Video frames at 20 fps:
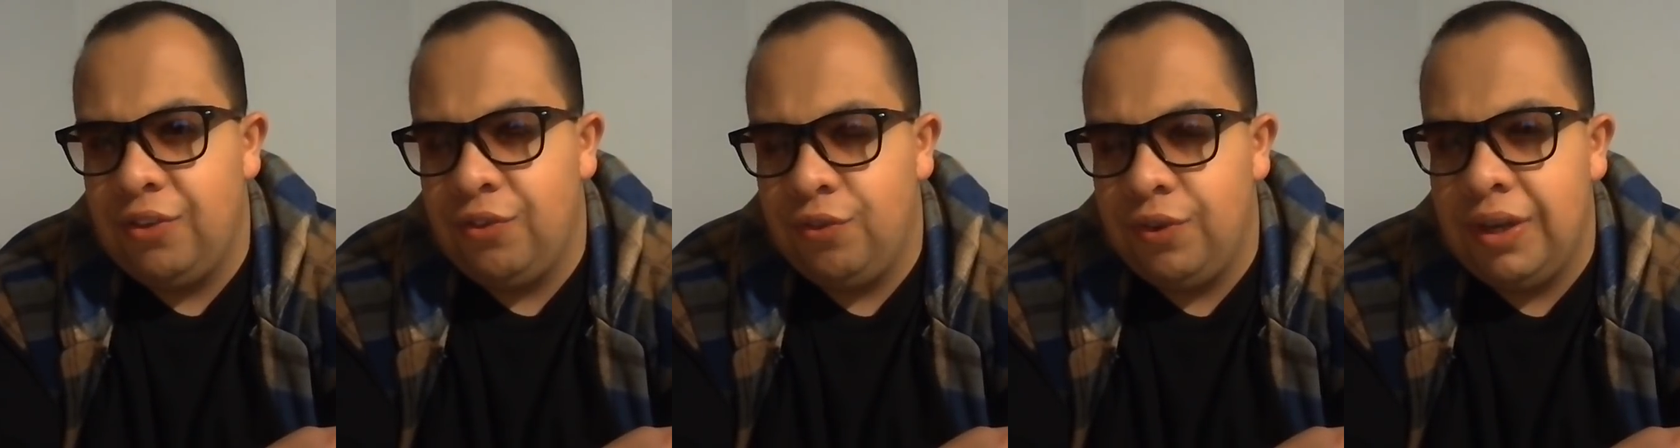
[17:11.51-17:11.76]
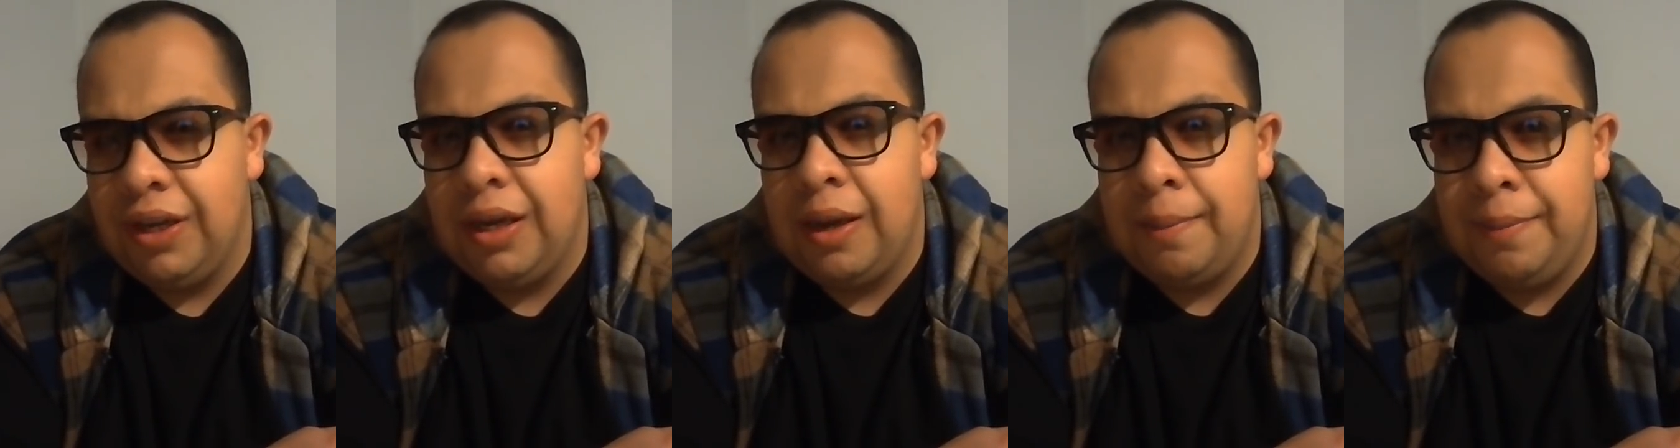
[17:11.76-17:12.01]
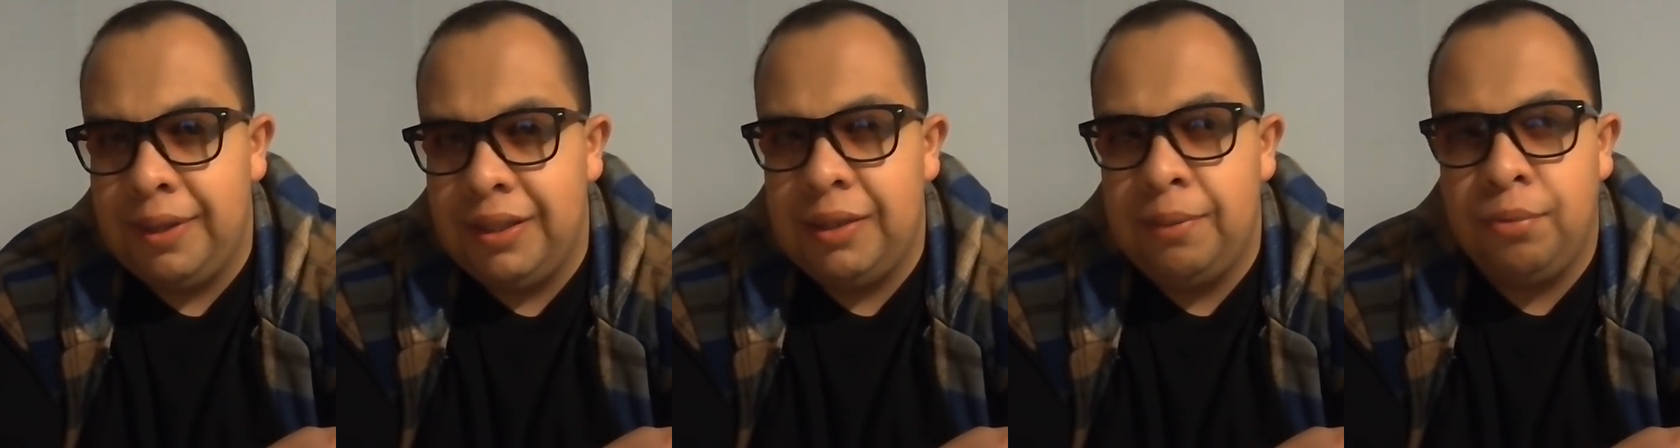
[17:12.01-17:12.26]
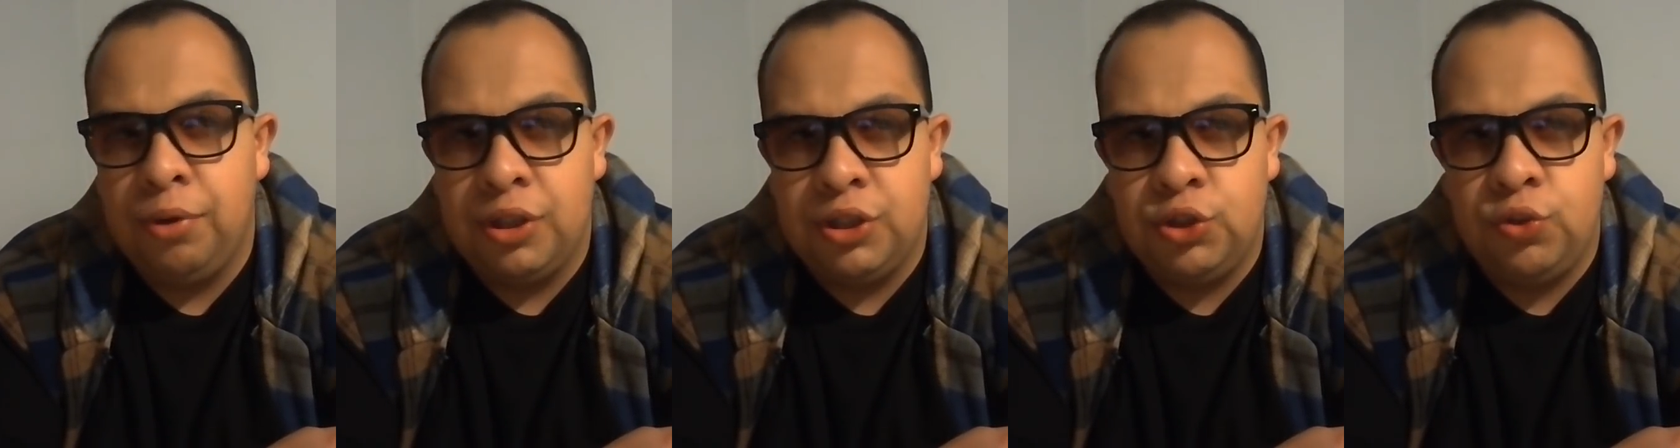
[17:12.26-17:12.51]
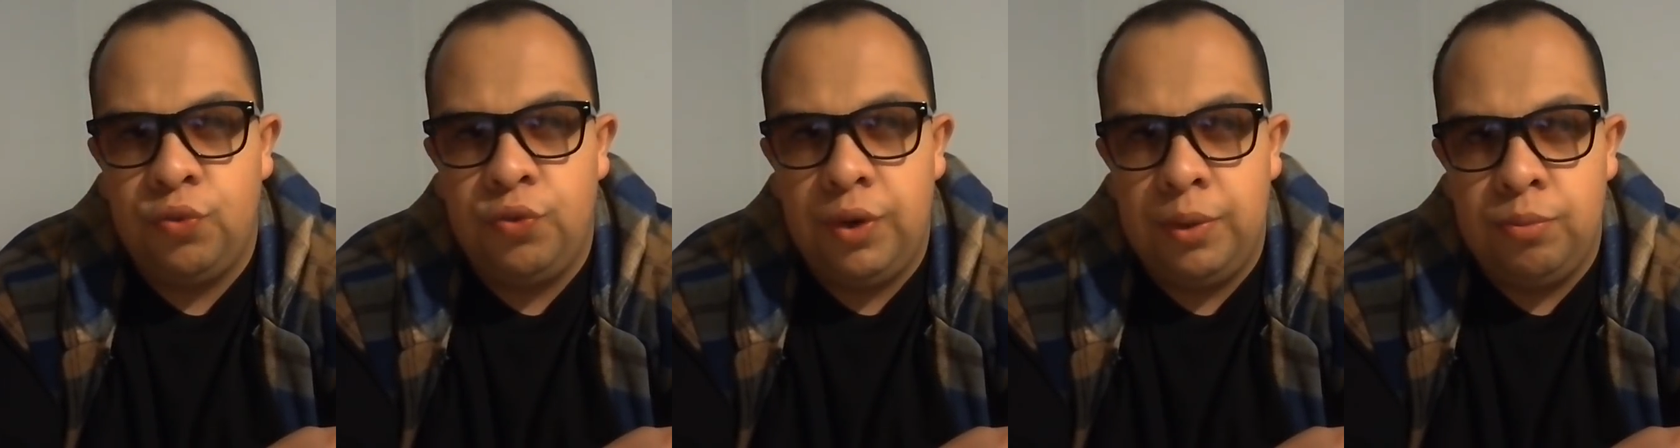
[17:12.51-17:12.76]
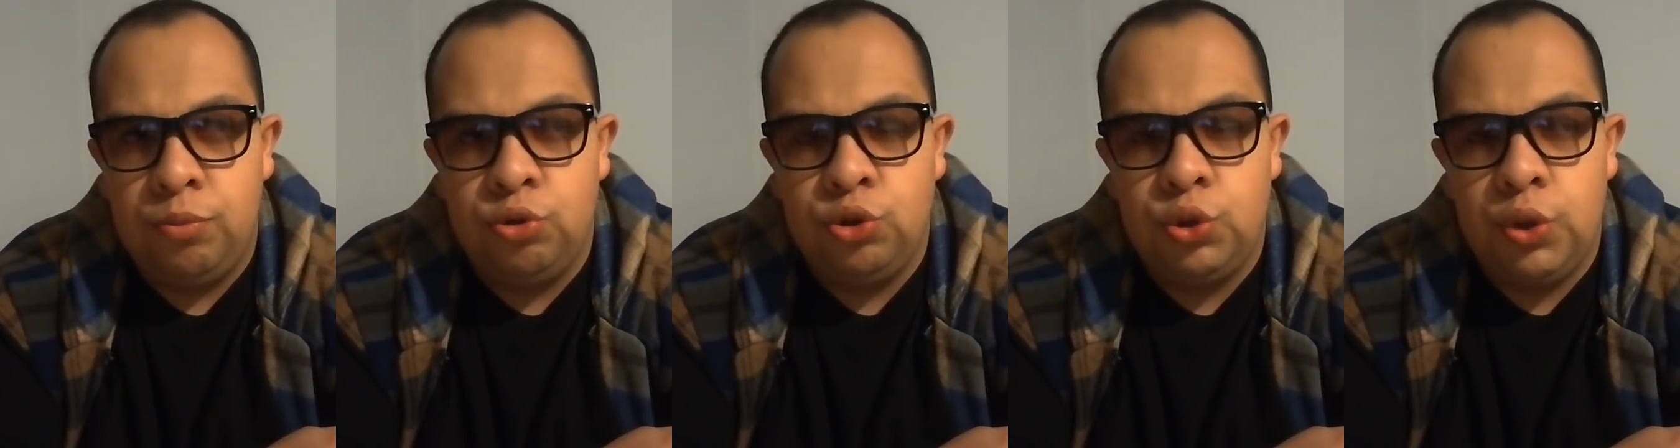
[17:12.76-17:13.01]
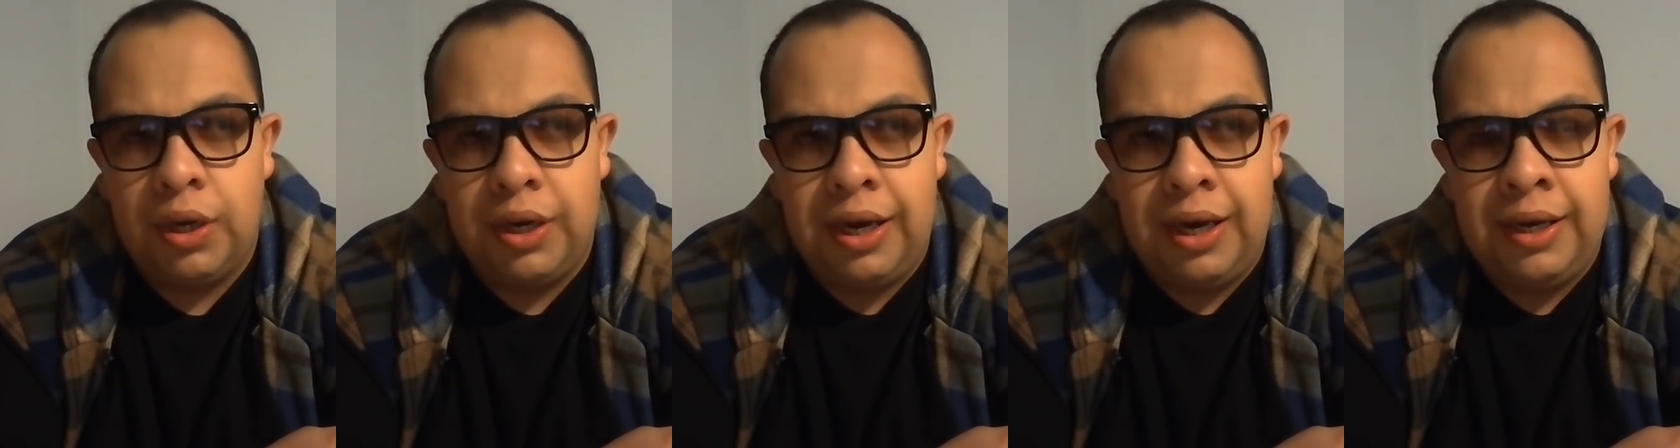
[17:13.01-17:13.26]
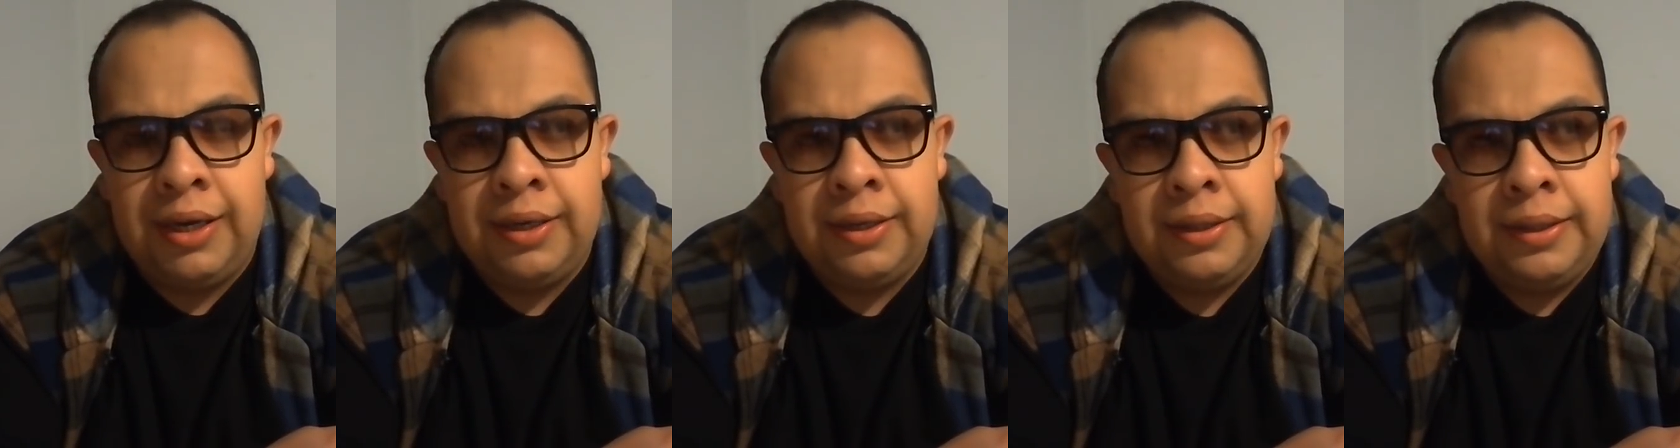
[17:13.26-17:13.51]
francamente, porque sufrí mucho acá.